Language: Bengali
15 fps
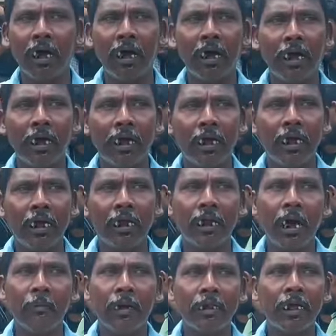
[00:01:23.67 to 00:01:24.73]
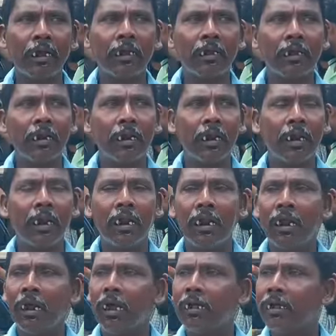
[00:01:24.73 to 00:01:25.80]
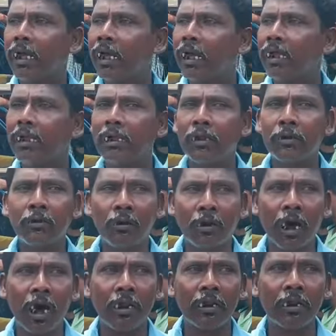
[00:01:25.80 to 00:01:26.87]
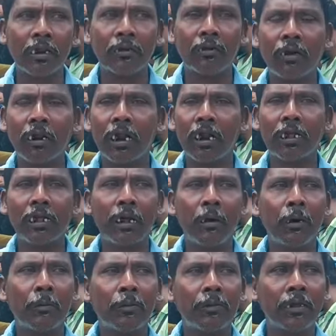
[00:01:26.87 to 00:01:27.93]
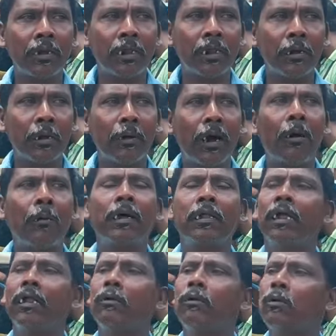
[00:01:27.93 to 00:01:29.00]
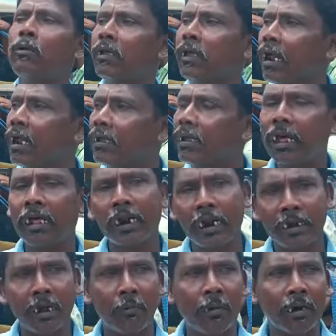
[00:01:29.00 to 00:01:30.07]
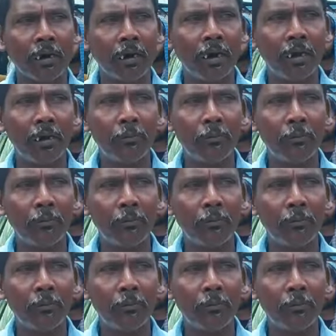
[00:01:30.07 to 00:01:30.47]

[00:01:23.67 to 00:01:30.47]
না এটা আমাদের যে সরকার সরকারের যে আমার প্রতিনিধি এবং আমাদের গুরুজন যারা আছে তাদের কাছে আমার